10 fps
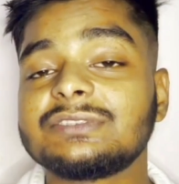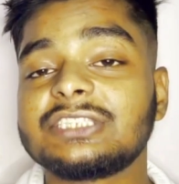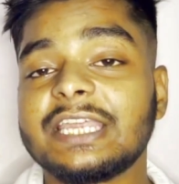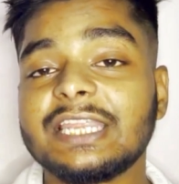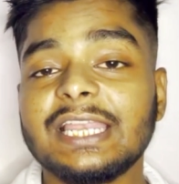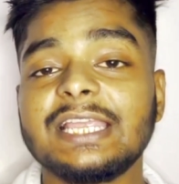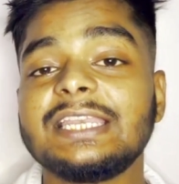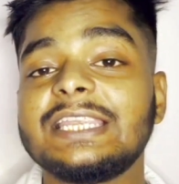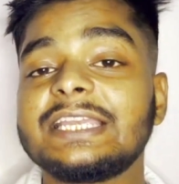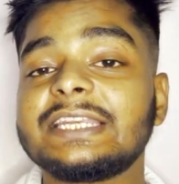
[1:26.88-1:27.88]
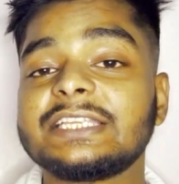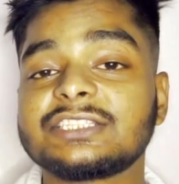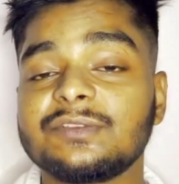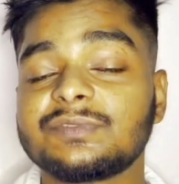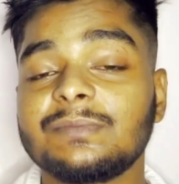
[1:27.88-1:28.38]
चैनल है लिंक
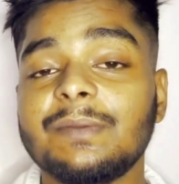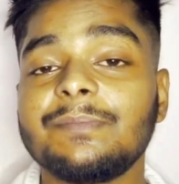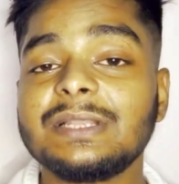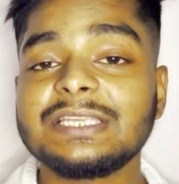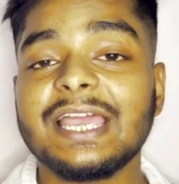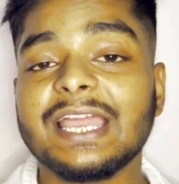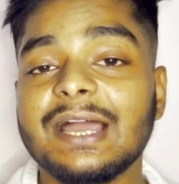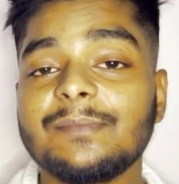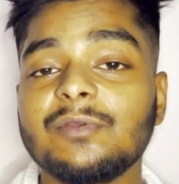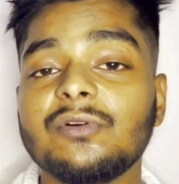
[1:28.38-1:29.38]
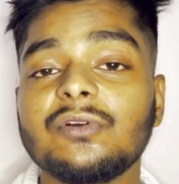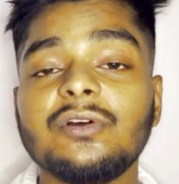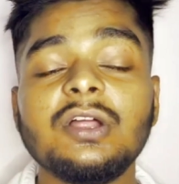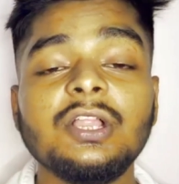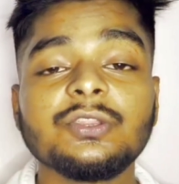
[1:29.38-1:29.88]
डिस्क्रिप्शन में मिल जाएगा आप लोगों
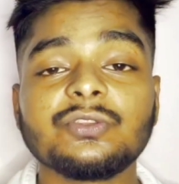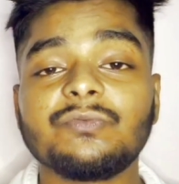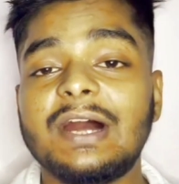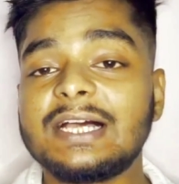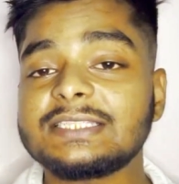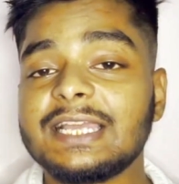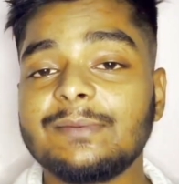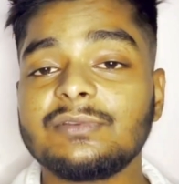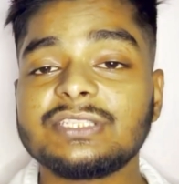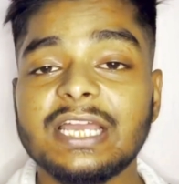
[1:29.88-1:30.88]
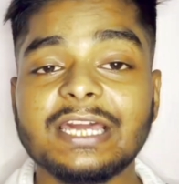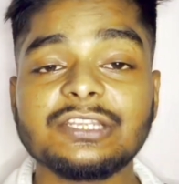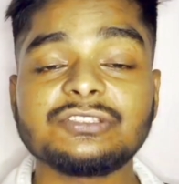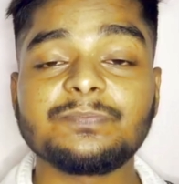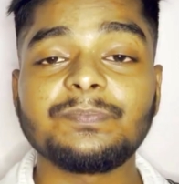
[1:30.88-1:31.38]
को तो वहाँ से आप लोग जाकर
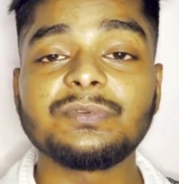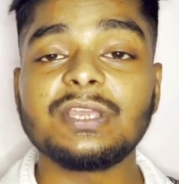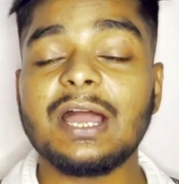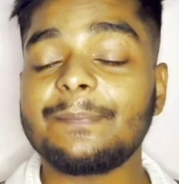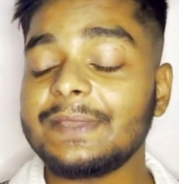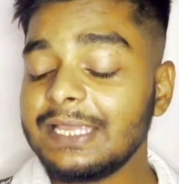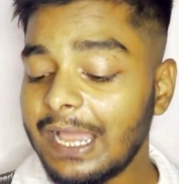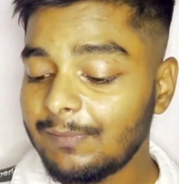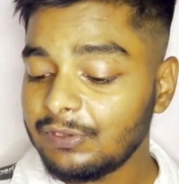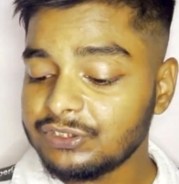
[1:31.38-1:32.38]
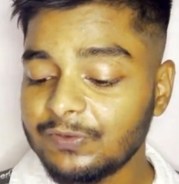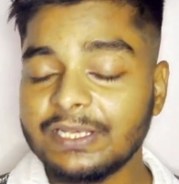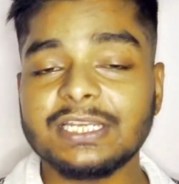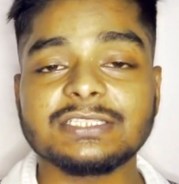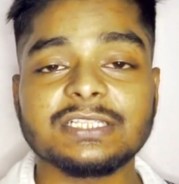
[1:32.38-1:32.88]
यहाँ पे आप लोग ज्वाइन
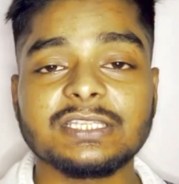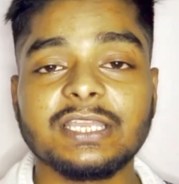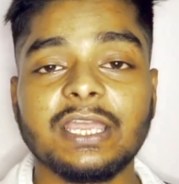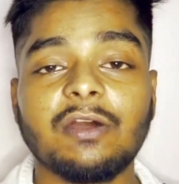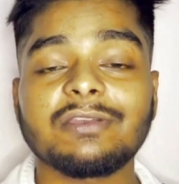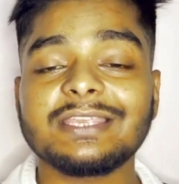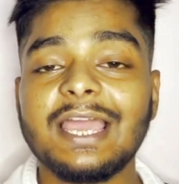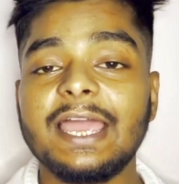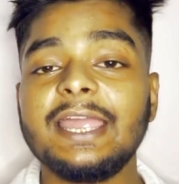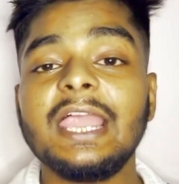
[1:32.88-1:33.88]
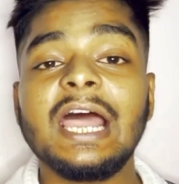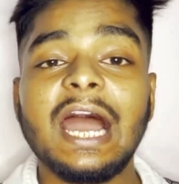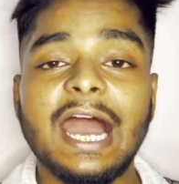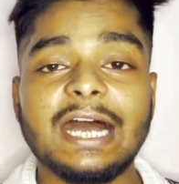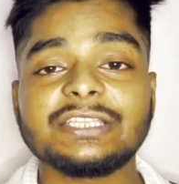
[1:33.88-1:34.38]
कर सकते हैं और क्या है
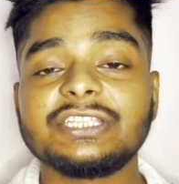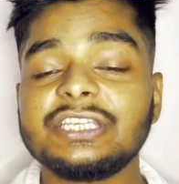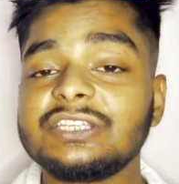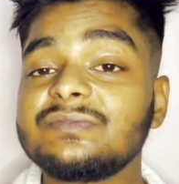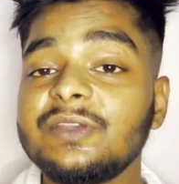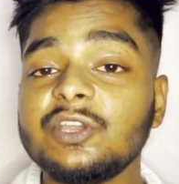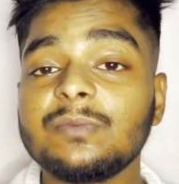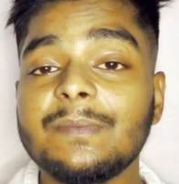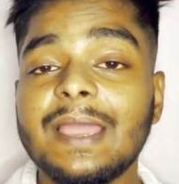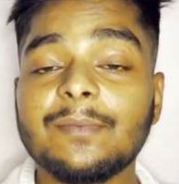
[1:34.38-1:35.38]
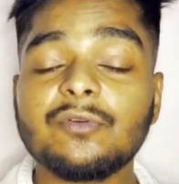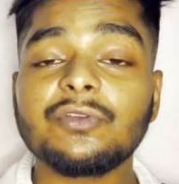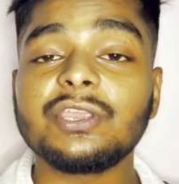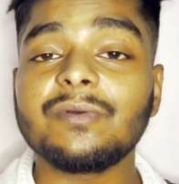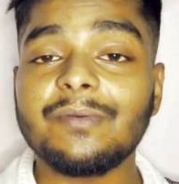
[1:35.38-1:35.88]
आज की इस वीडियो में मैं आपको
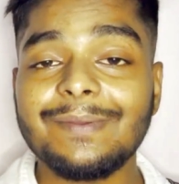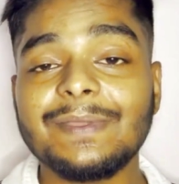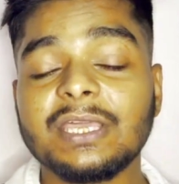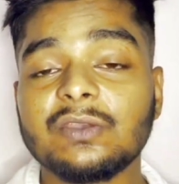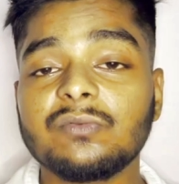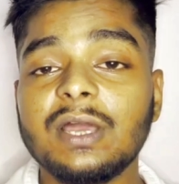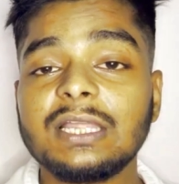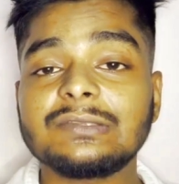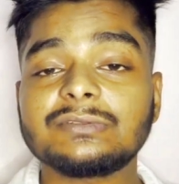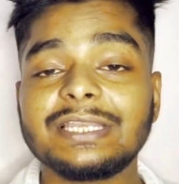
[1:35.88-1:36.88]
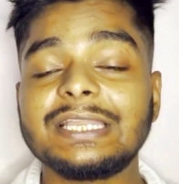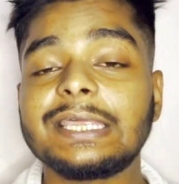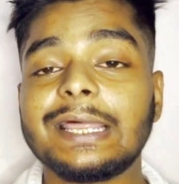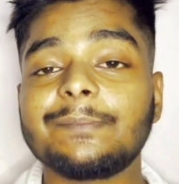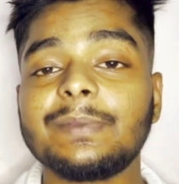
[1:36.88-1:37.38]
गिव अवे भी करूँगा तो
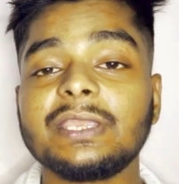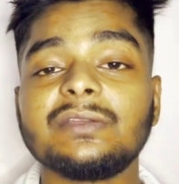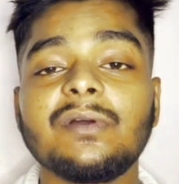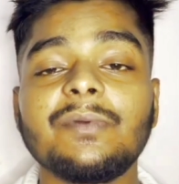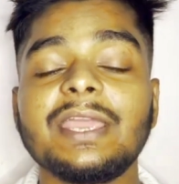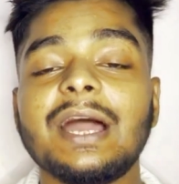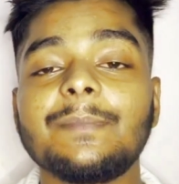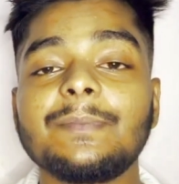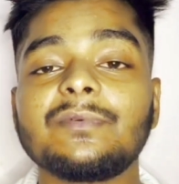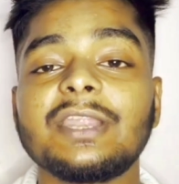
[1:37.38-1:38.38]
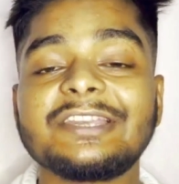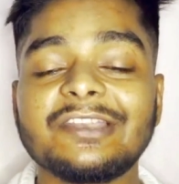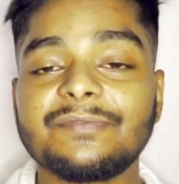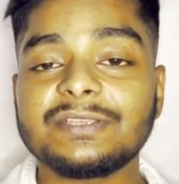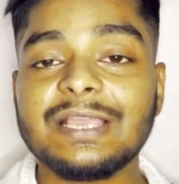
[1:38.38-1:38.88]
टेलीग्राम पे गिव अवे यहाँ पे पूरा इंटरफेस